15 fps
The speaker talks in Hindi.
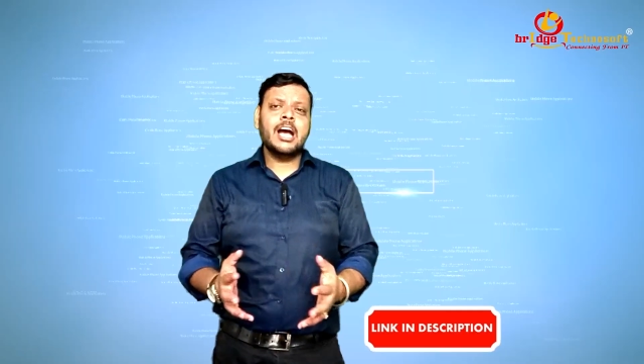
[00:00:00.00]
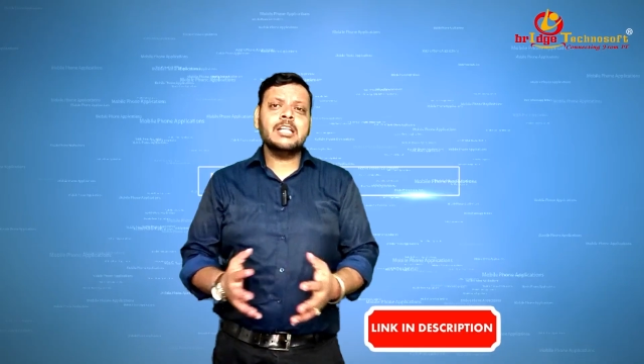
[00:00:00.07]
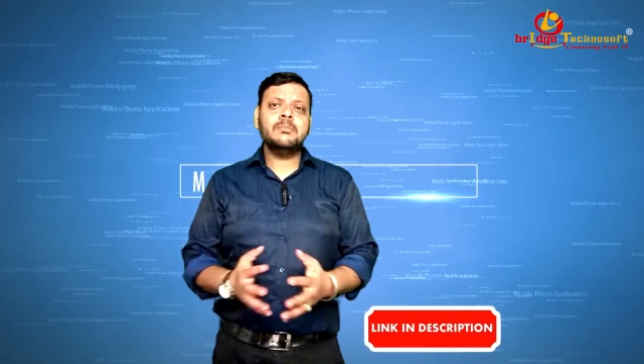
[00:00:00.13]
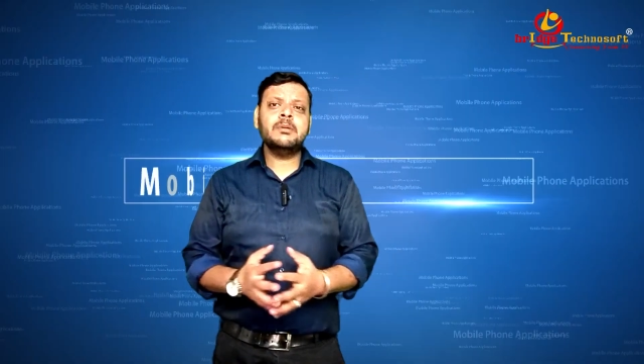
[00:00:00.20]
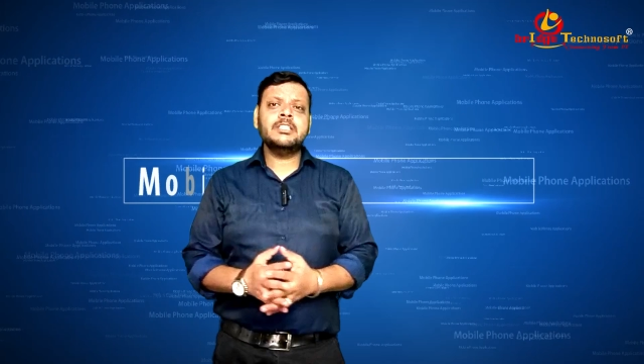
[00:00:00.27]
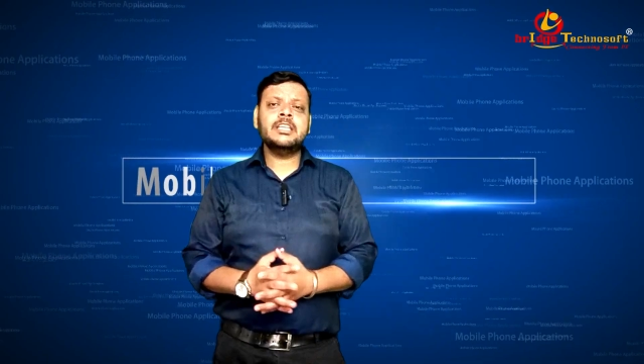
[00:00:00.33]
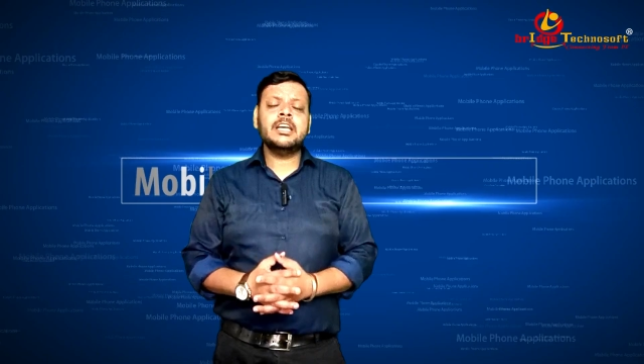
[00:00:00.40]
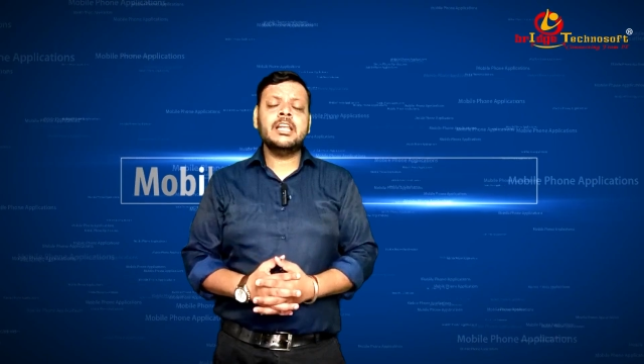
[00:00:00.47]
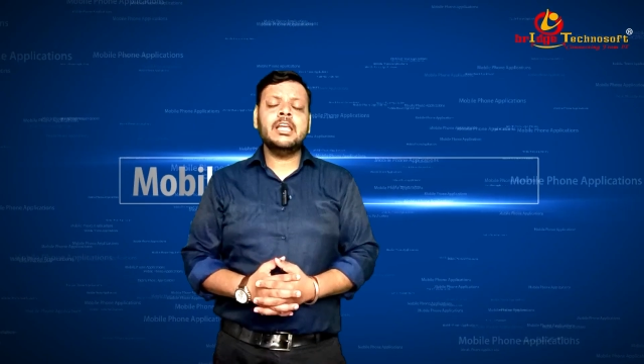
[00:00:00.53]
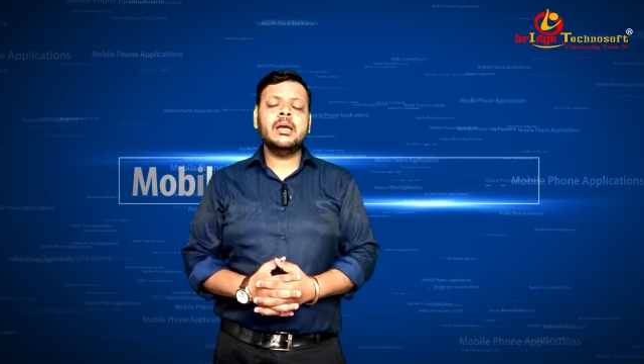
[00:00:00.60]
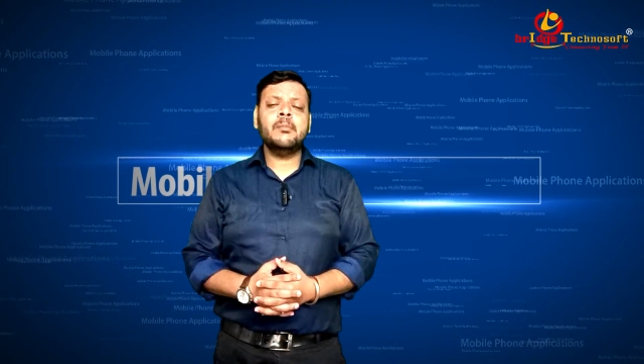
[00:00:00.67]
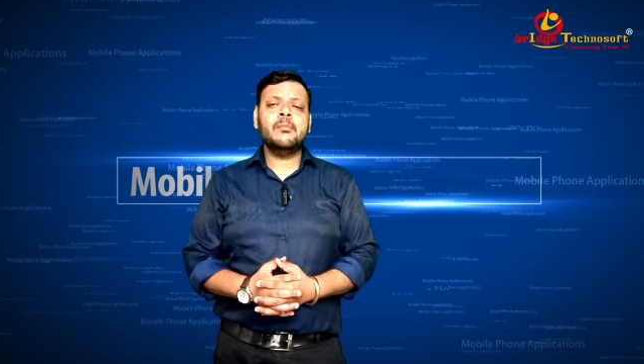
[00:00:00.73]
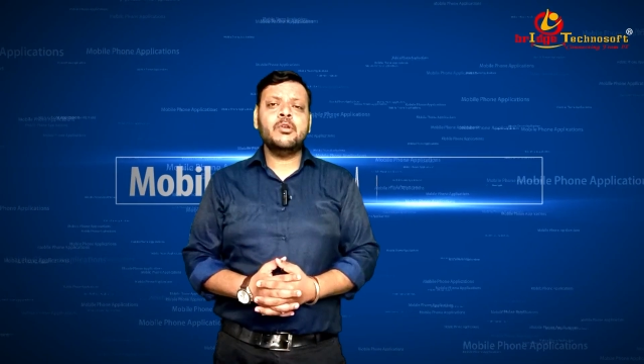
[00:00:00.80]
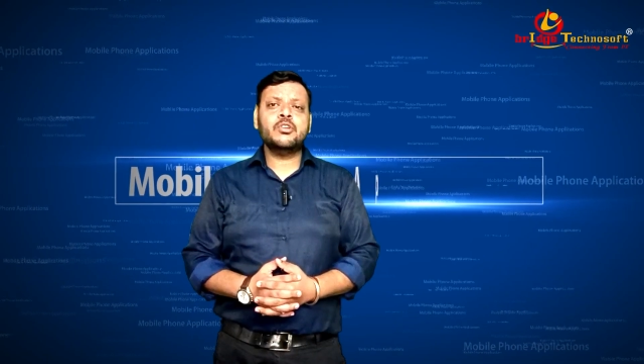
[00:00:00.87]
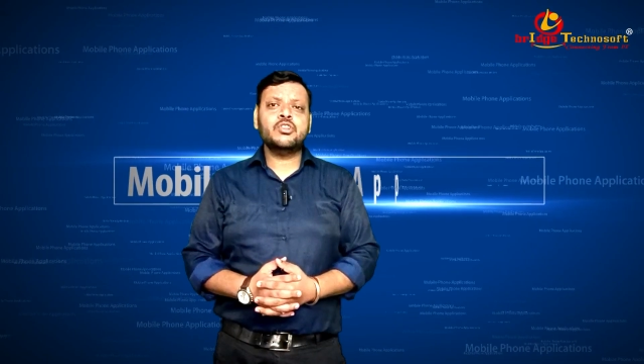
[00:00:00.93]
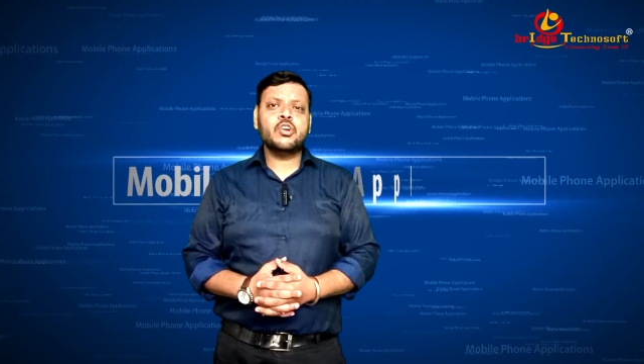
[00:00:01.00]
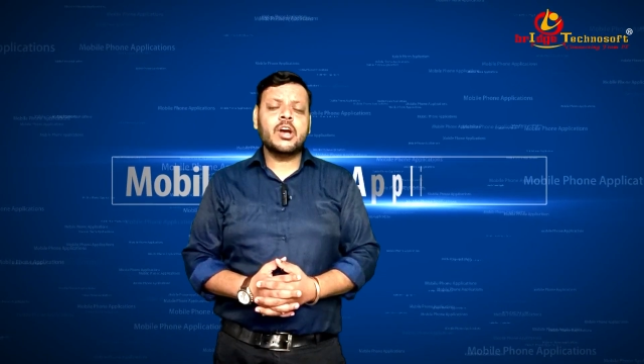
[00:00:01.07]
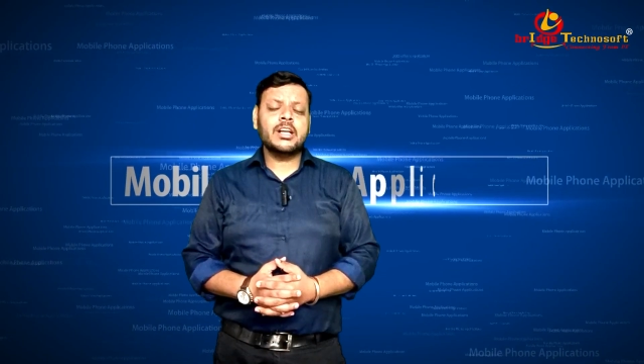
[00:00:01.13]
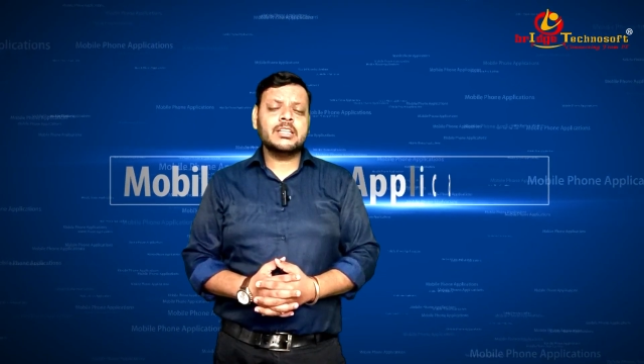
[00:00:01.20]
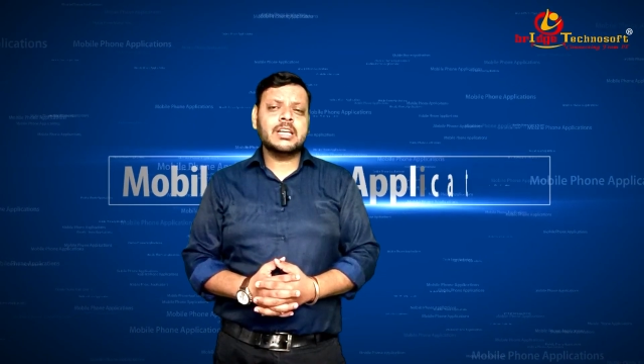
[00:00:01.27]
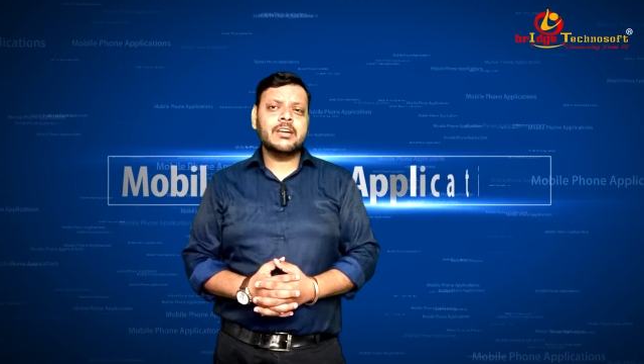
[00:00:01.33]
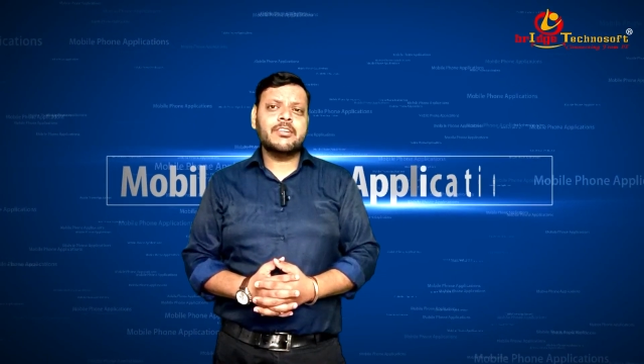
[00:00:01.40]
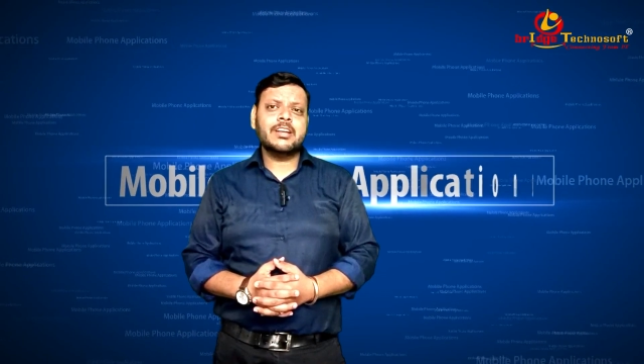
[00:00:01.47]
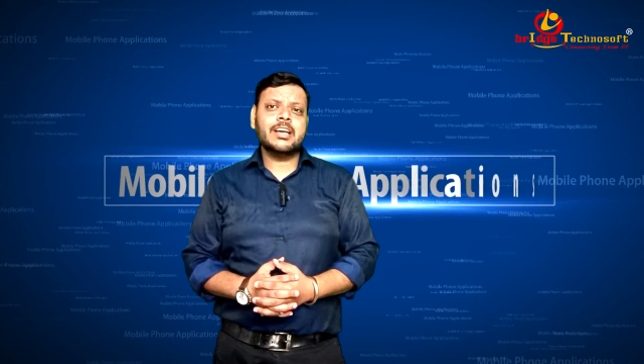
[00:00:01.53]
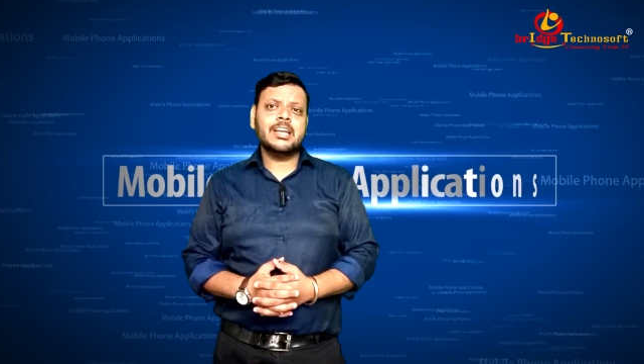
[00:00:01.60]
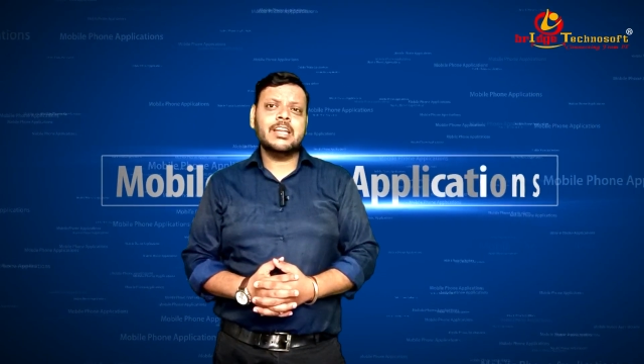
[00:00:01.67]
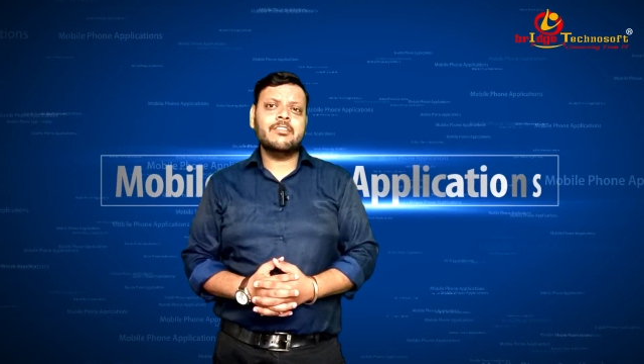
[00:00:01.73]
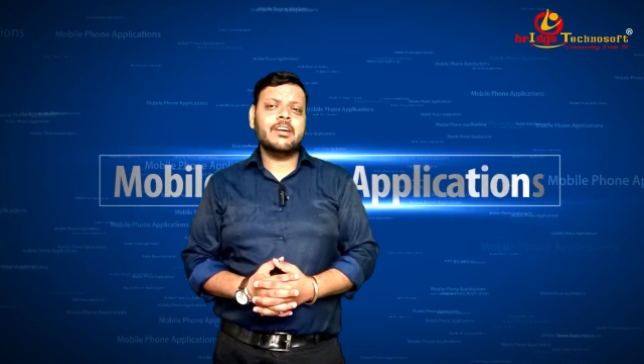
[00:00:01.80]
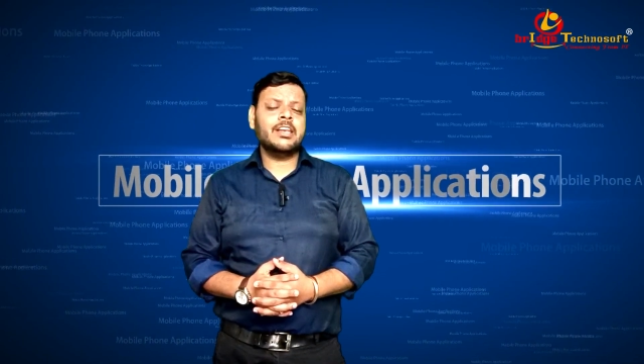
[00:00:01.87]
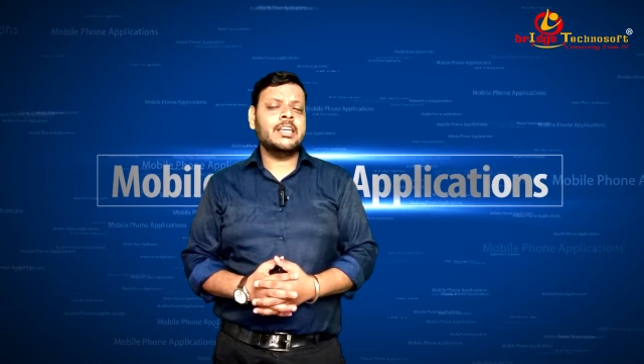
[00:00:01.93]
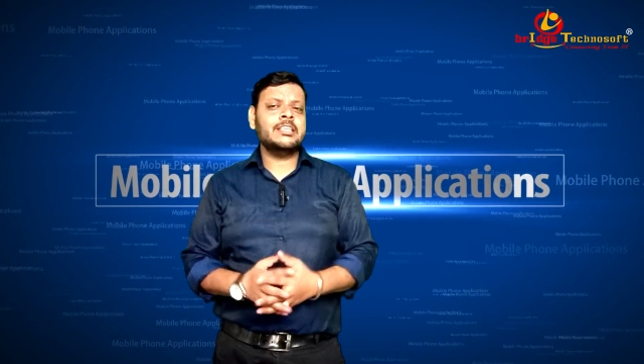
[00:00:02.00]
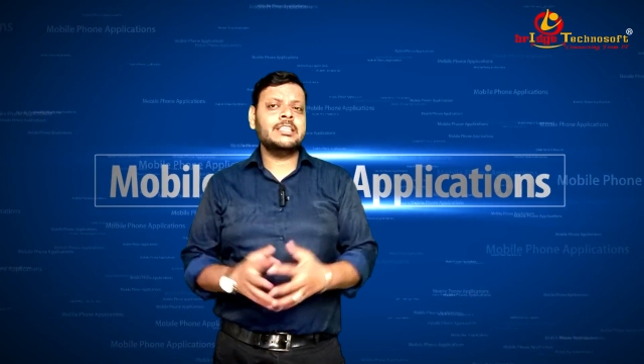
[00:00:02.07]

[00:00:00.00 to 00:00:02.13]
आज बेसिकली हम लोग जो आज कवर करने